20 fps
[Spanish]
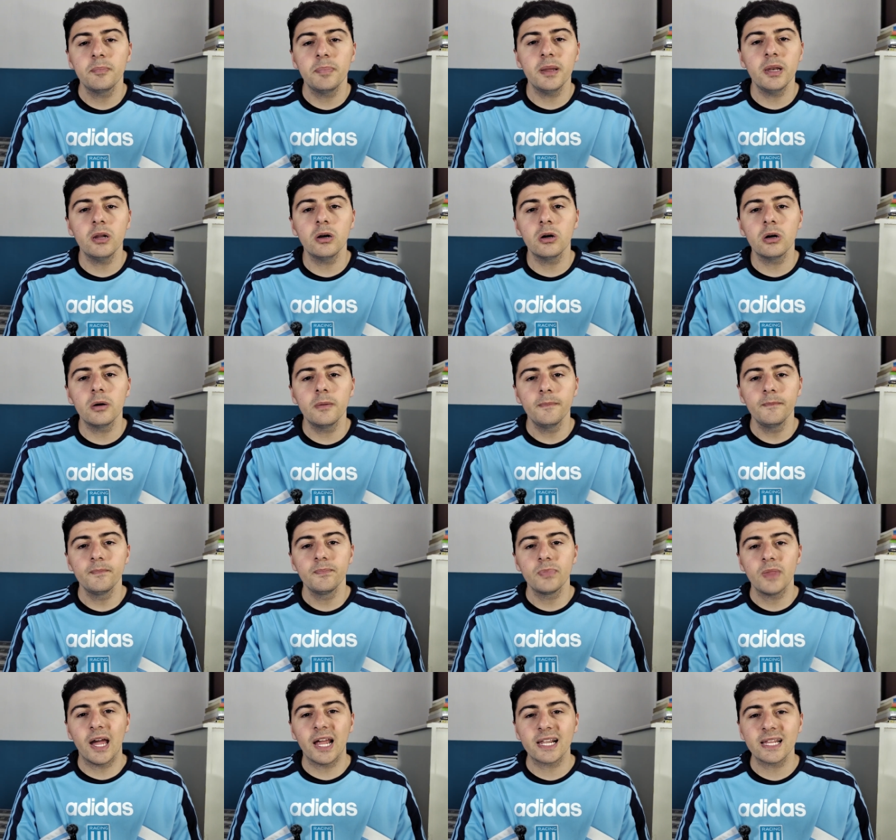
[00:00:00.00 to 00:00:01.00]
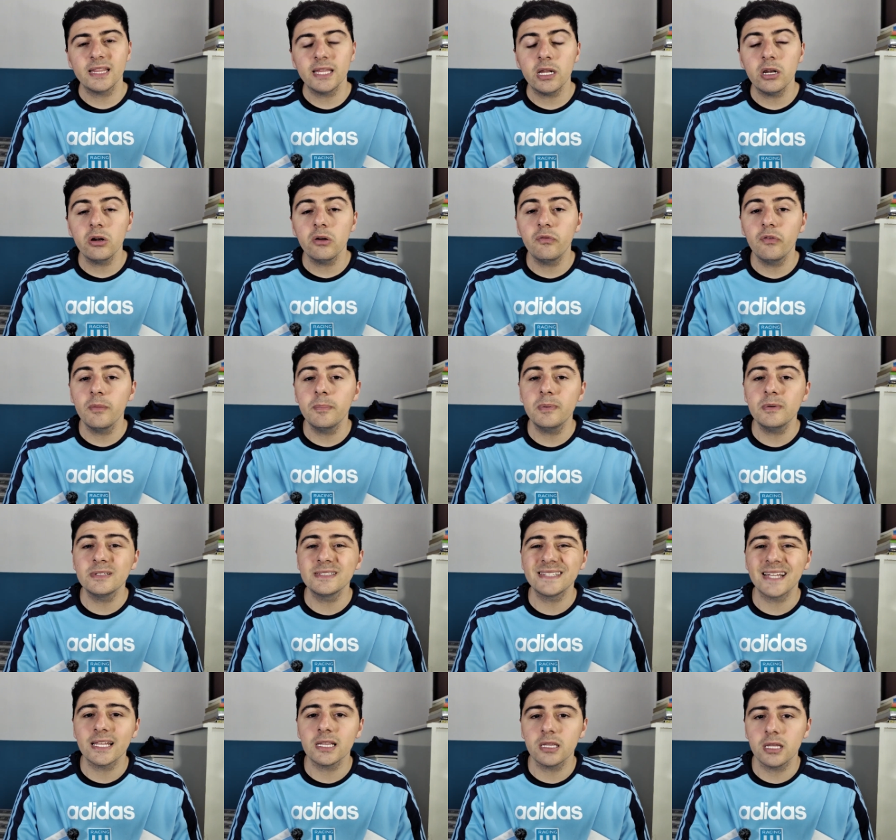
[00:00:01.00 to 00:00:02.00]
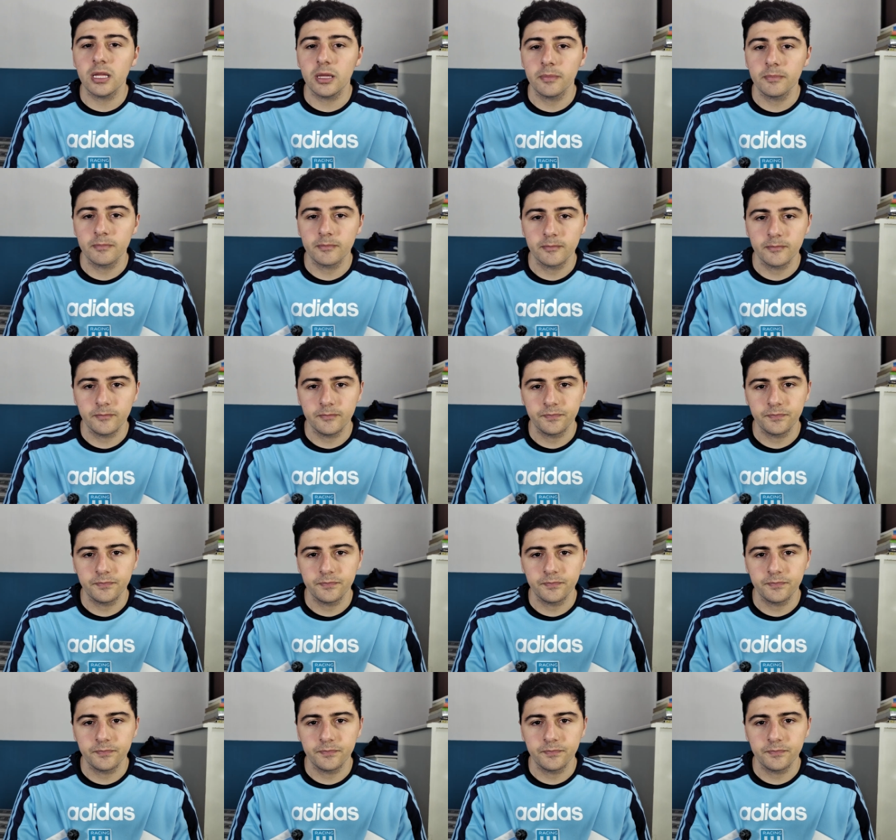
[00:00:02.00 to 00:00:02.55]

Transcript: pero Argentina no fue punzante.